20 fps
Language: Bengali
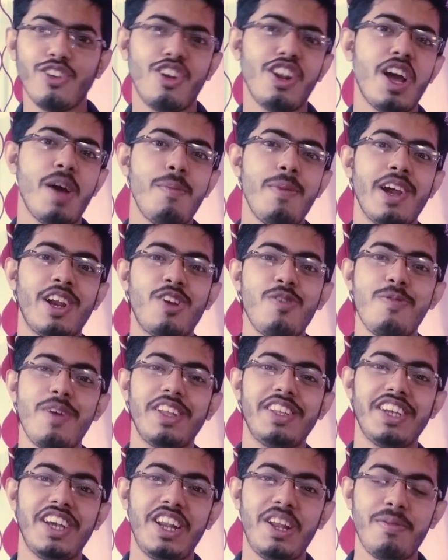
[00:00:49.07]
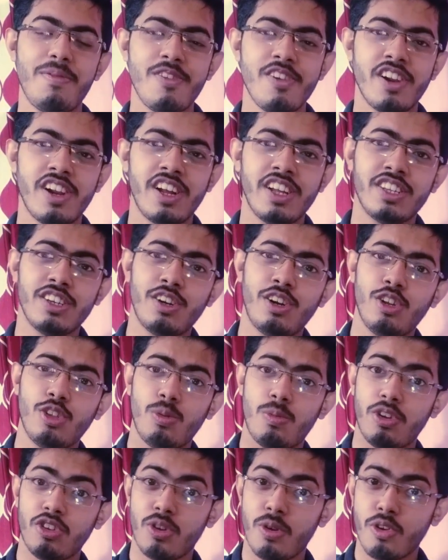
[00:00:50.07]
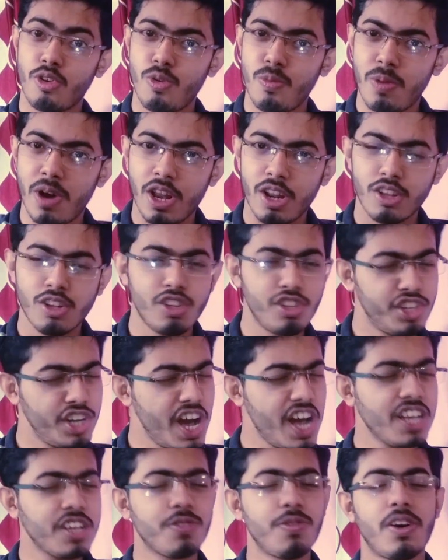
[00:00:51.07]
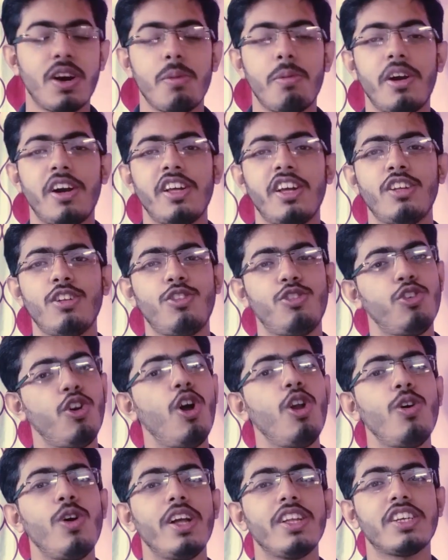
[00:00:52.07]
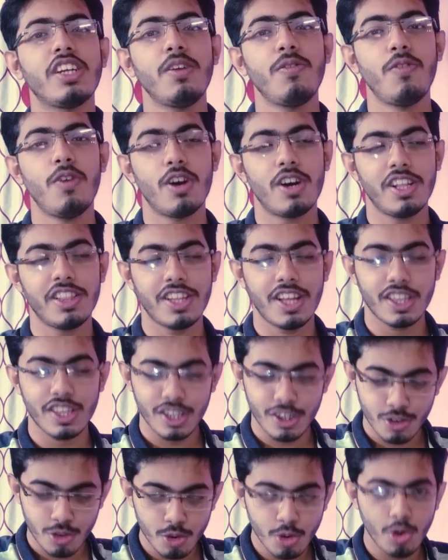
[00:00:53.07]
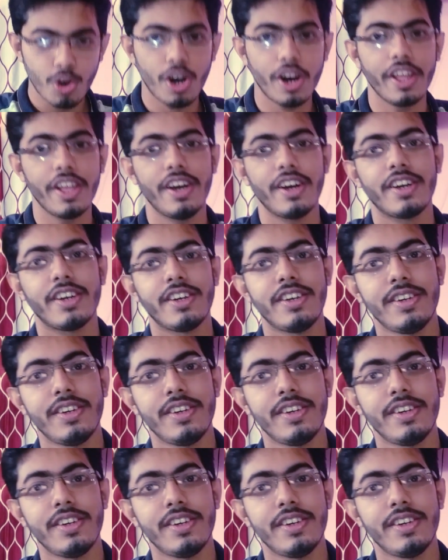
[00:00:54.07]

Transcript: ওয়েলকাম ব্যাক টু মাই চ্যানেল এই ভিডিও আশা করি তোমরা সবাই খুব ভালো আছো জাস্ট ফটাফাটি আছো চলো আজকের ব্লগটা তাড়াতাড়ি শুরু করা যাক